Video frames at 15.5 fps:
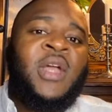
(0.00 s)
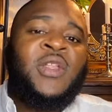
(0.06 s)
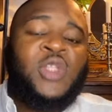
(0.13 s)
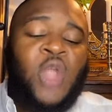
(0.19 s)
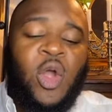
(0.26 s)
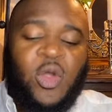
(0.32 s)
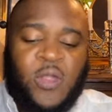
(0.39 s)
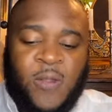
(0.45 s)

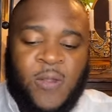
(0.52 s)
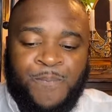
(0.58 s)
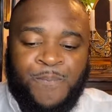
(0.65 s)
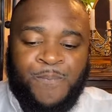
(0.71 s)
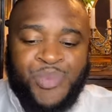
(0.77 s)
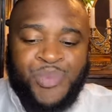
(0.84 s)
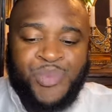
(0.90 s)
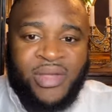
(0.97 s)
Donc,
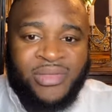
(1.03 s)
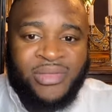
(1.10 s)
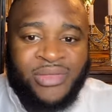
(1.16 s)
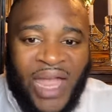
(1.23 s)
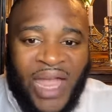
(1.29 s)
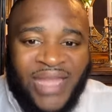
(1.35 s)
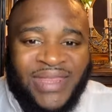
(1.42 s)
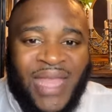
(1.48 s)

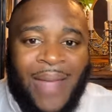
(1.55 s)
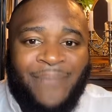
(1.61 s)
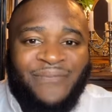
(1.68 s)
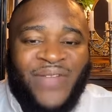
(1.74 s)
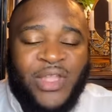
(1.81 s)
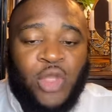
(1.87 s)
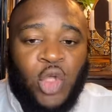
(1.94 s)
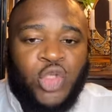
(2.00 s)
d'Adam
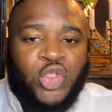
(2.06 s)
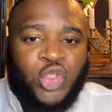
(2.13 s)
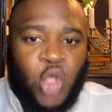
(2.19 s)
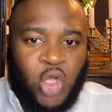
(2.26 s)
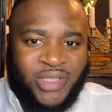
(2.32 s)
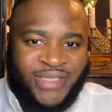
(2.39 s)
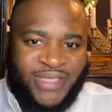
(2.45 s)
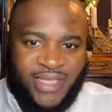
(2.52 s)
va donc
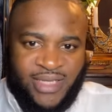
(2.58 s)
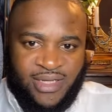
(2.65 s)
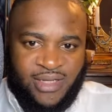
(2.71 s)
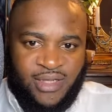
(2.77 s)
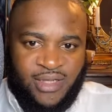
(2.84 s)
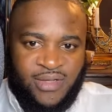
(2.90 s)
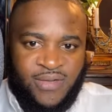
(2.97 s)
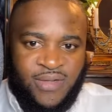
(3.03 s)

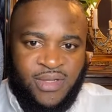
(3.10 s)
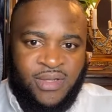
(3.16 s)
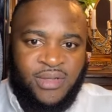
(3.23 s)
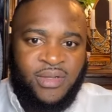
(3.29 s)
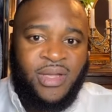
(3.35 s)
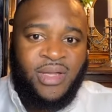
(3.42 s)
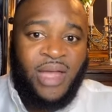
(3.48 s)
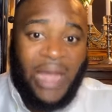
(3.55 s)
sortir
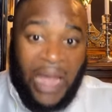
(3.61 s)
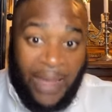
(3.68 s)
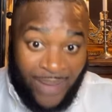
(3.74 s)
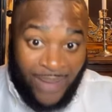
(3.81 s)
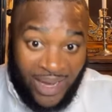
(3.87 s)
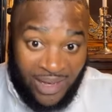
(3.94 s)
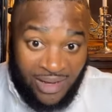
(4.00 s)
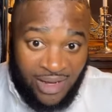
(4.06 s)

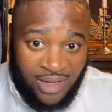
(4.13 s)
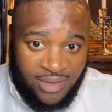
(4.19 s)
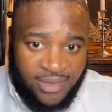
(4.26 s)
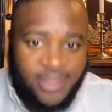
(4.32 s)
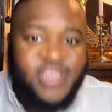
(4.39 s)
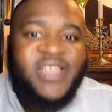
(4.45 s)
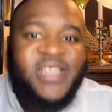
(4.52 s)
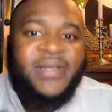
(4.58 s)
Abel
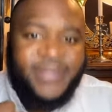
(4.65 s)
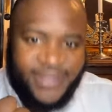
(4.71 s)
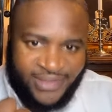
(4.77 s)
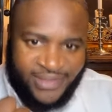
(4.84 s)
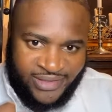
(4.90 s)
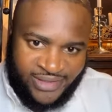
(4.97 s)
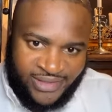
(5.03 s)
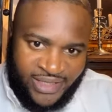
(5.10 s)

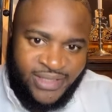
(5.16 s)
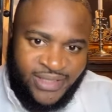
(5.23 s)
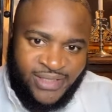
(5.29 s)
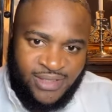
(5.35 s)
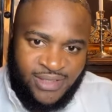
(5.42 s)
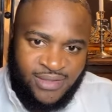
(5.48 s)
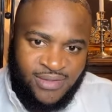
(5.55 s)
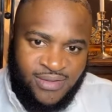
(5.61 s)

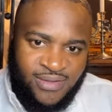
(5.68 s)
6.